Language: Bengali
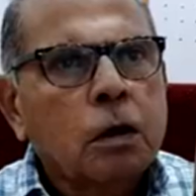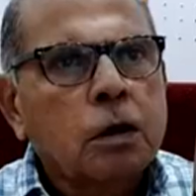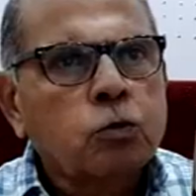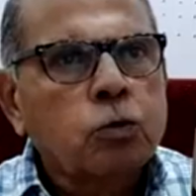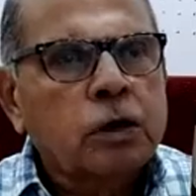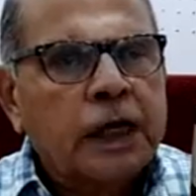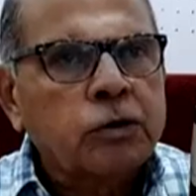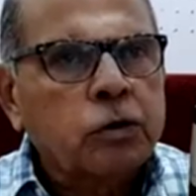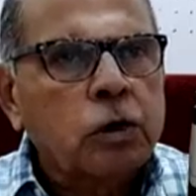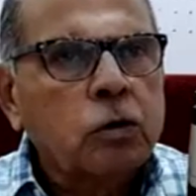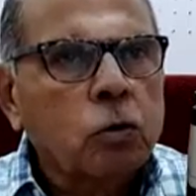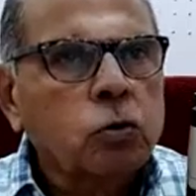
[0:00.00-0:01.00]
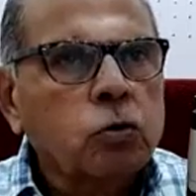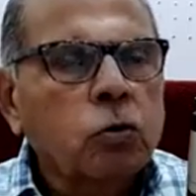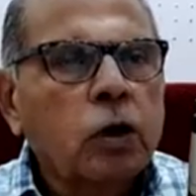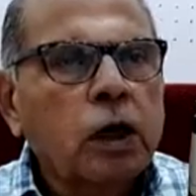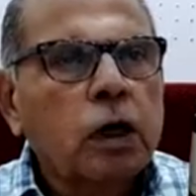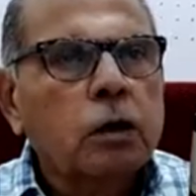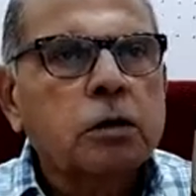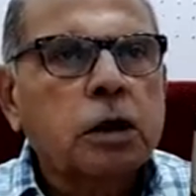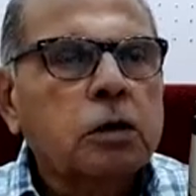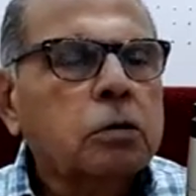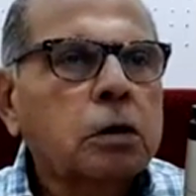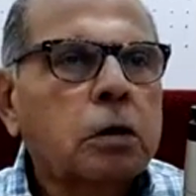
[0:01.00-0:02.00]
কিছু যান্ত্রিক গোলযোগ হয়ে গেল
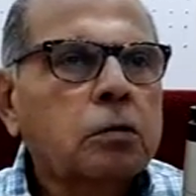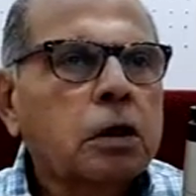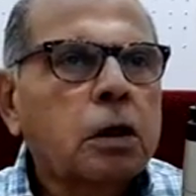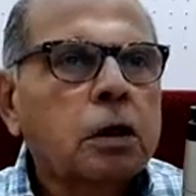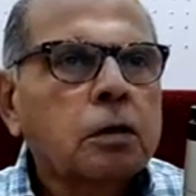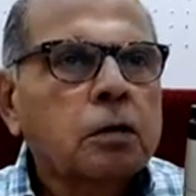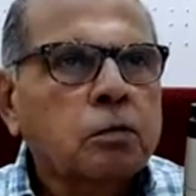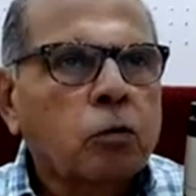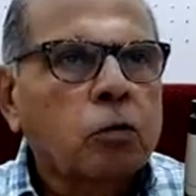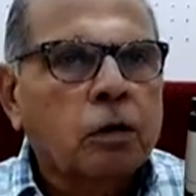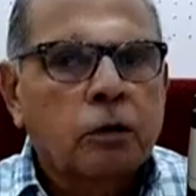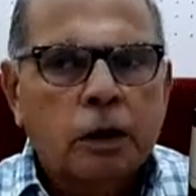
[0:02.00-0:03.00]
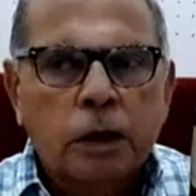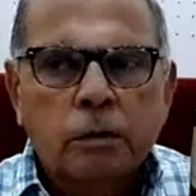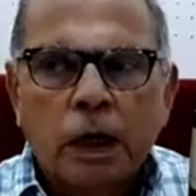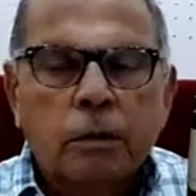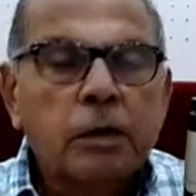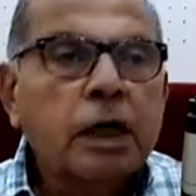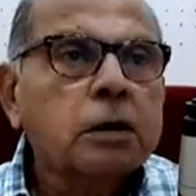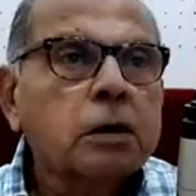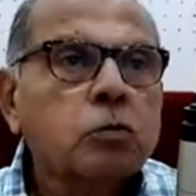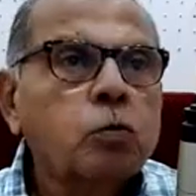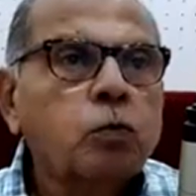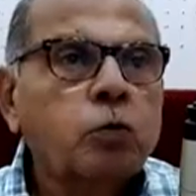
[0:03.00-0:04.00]
তার জন্য আমরা বলতে পারলাম না আমরা একটা
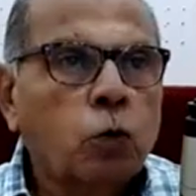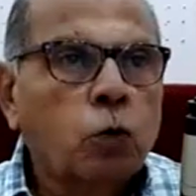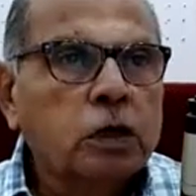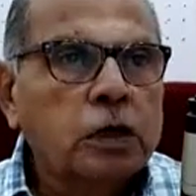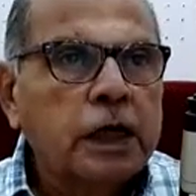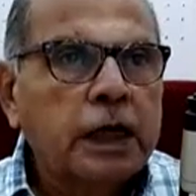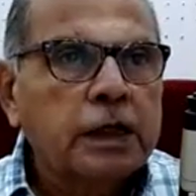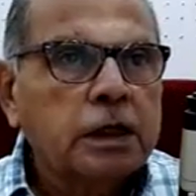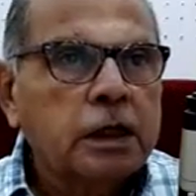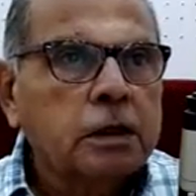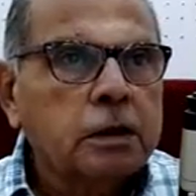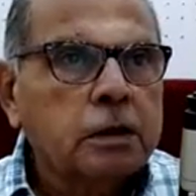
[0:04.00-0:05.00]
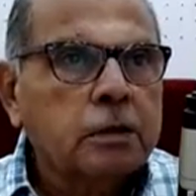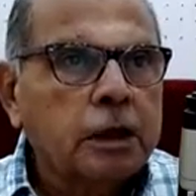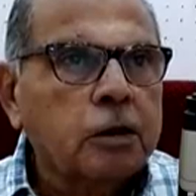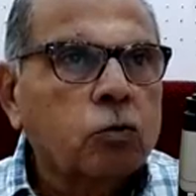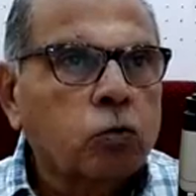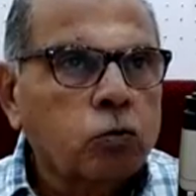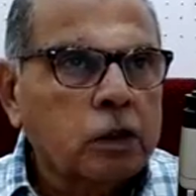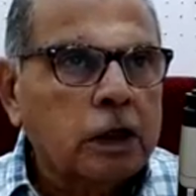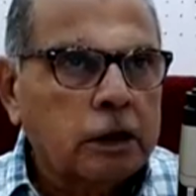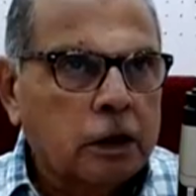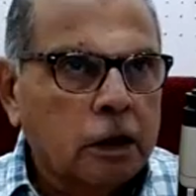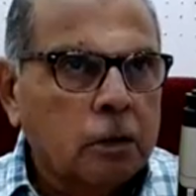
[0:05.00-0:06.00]
খুব কঠিন জায়গা তার সেদিন ঢুকতে
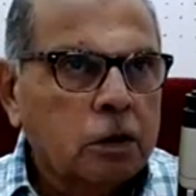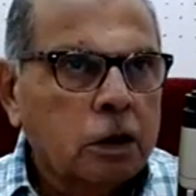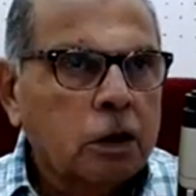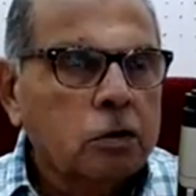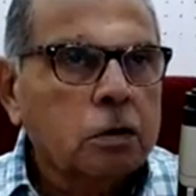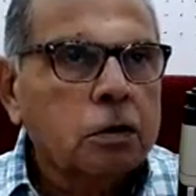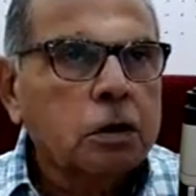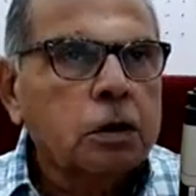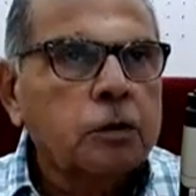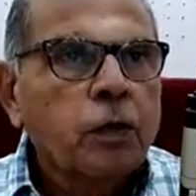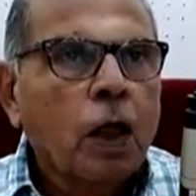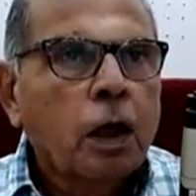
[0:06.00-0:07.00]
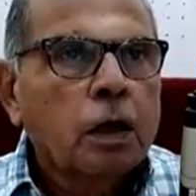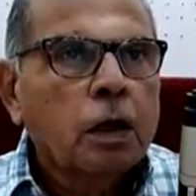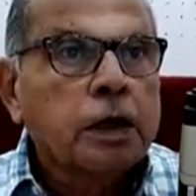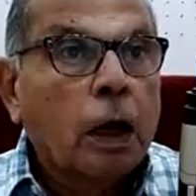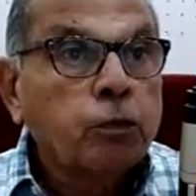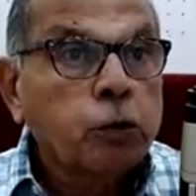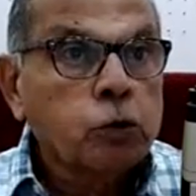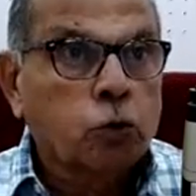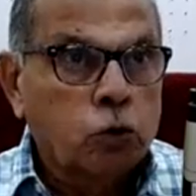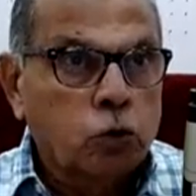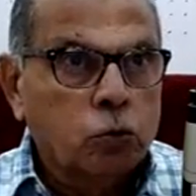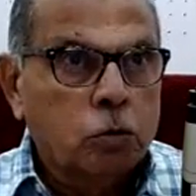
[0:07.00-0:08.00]
চাইছিলাম সেটা হচ্ছে যে দাম্পত্য
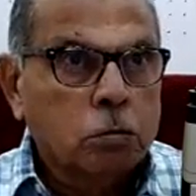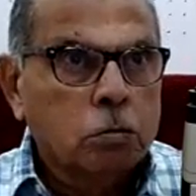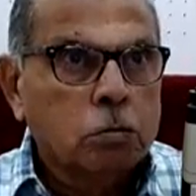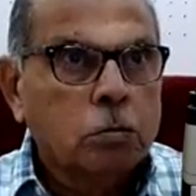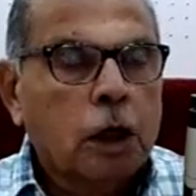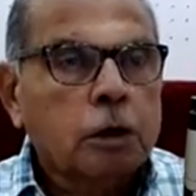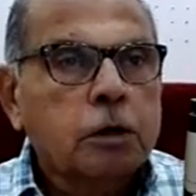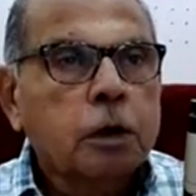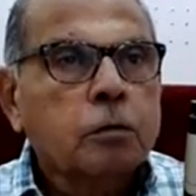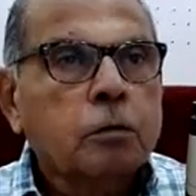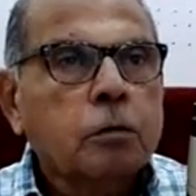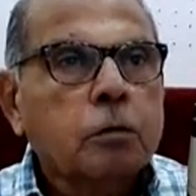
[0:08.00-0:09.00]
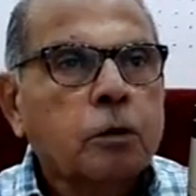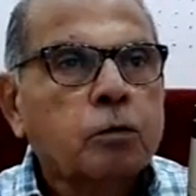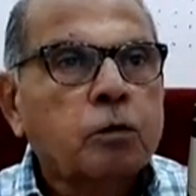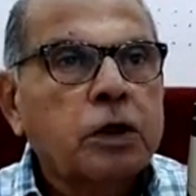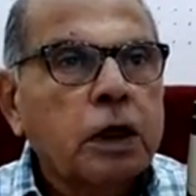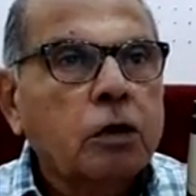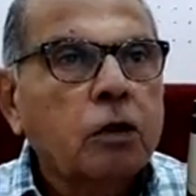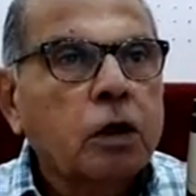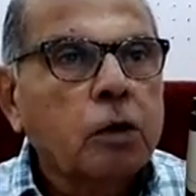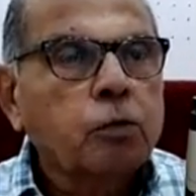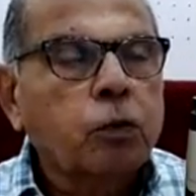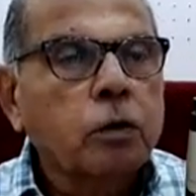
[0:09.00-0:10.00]
জীবন অর্থাৎ বিয়ে
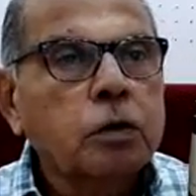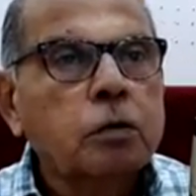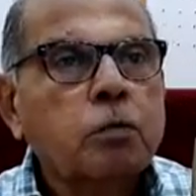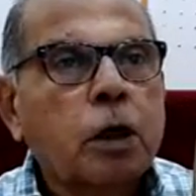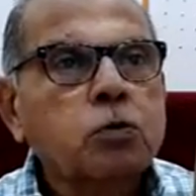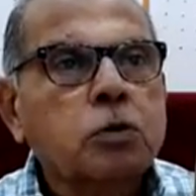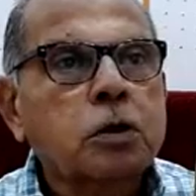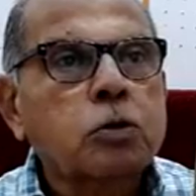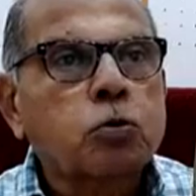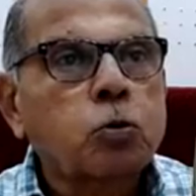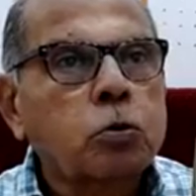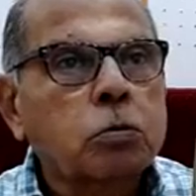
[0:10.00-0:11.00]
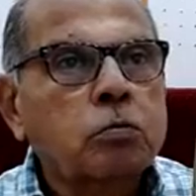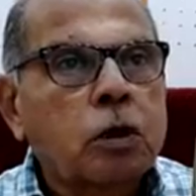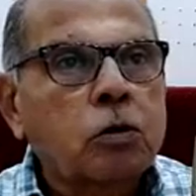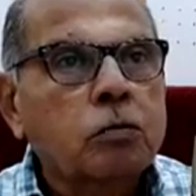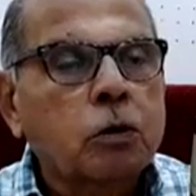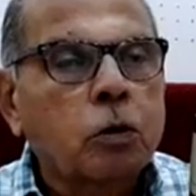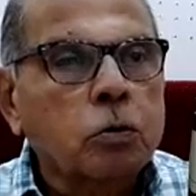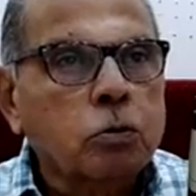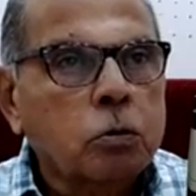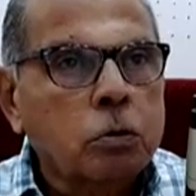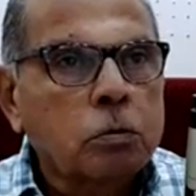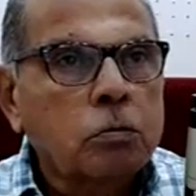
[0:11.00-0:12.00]
করার পরে মানুষের সুখ মানুষের
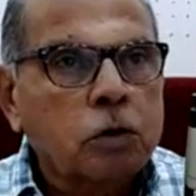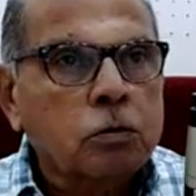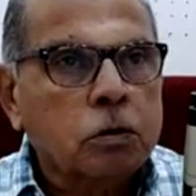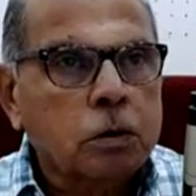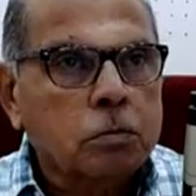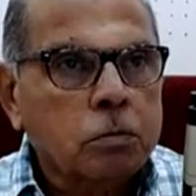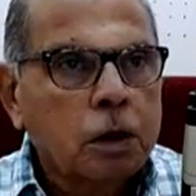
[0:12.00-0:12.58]
অসুখ মানুষের